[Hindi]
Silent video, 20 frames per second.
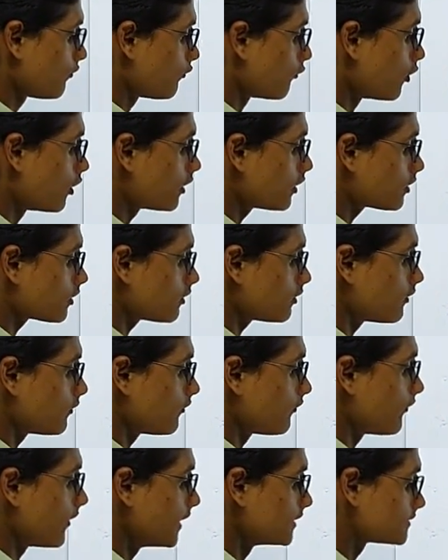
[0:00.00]
फोन
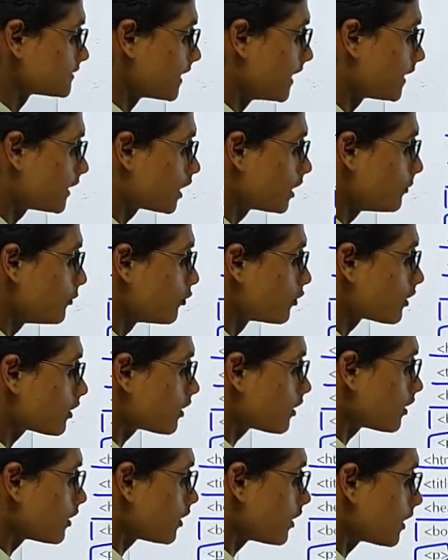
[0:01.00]
फेस एट्रीब्यूट
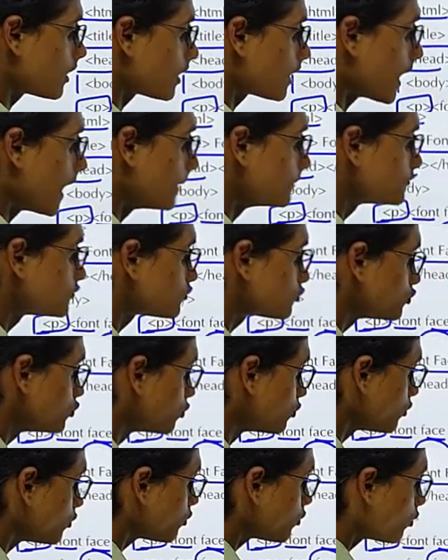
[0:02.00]
टाइम्स
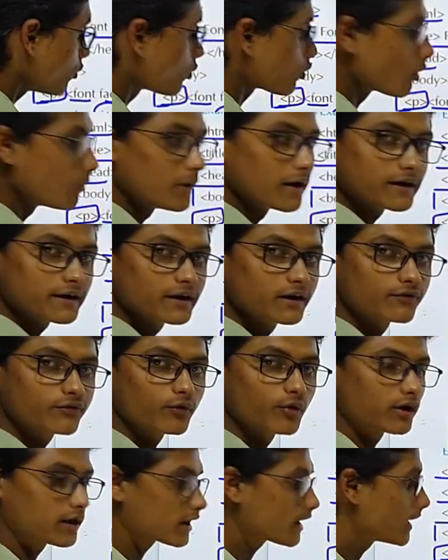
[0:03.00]
न्यू रोमन ये
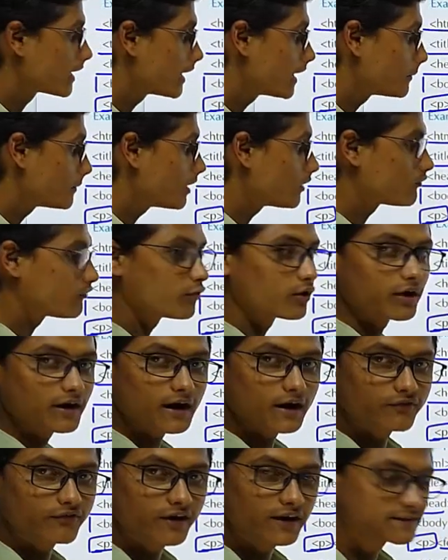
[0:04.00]
फोन का नेम है फोन
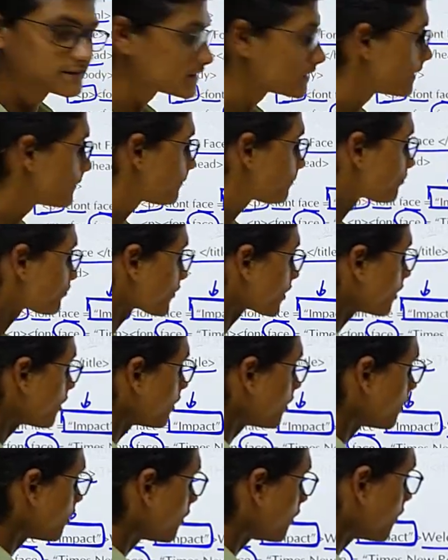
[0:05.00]
का फेस है
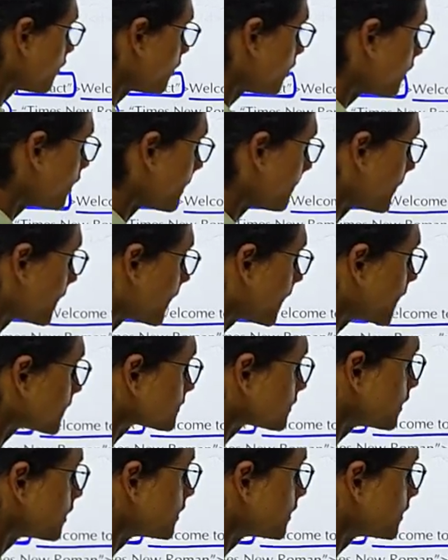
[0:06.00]
यहाँ पे टैक्स